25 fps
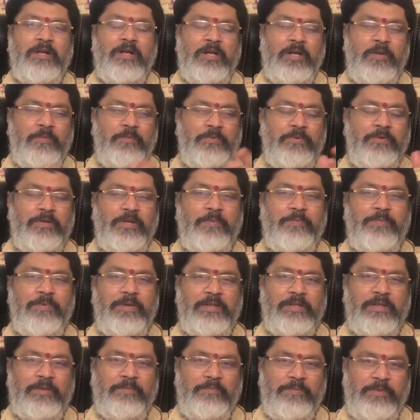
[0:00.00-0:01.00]
అంటే బుధుడు
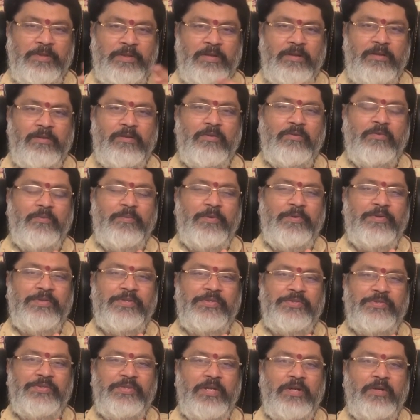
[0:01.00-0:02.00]
ఎప్పుడైతే మిథునంలోకి
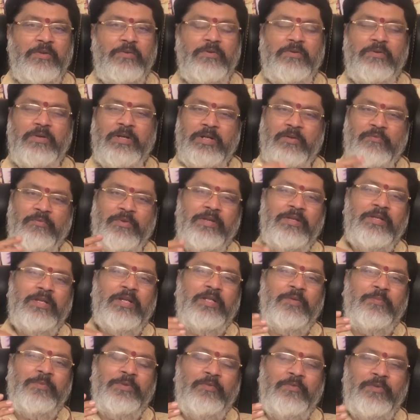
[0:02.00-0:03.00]
ప్రవేశిస్తాడో అక్కడ
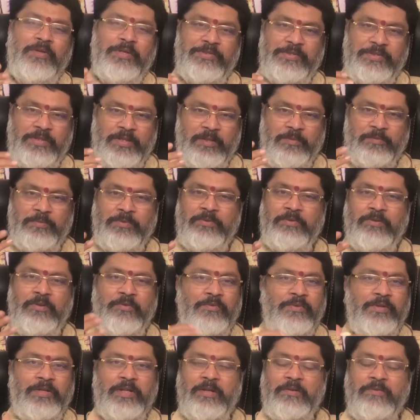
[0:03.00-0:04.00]
వ్యయాధిపతి వ్యయస్థానం
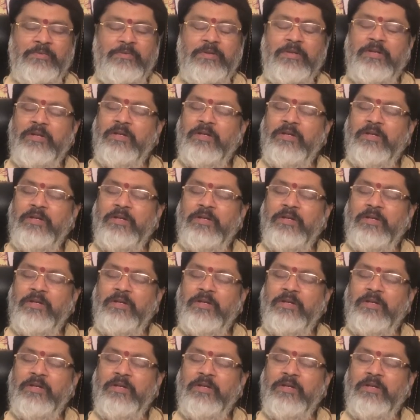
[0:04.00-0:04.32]
పొందడం అంటారు